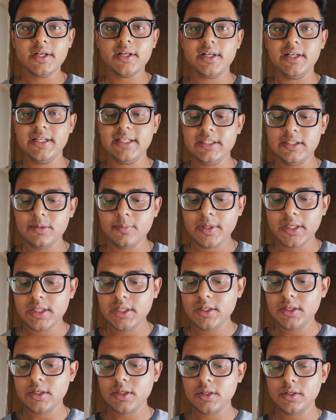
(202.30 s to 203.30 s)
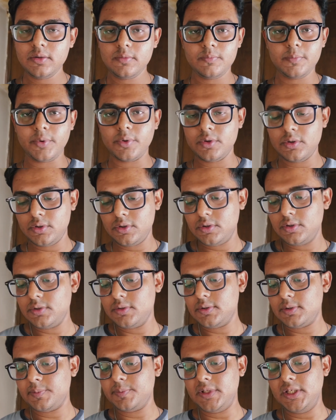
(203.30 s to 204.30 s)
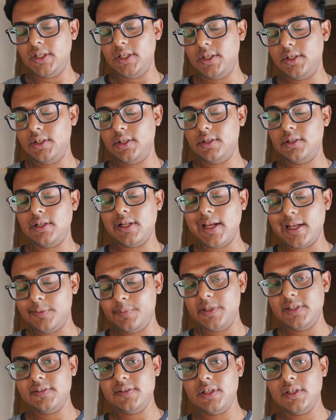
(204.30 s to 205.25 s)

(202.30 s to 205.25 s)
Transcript: कर ली थी मैंने वो अपनी लेग पीस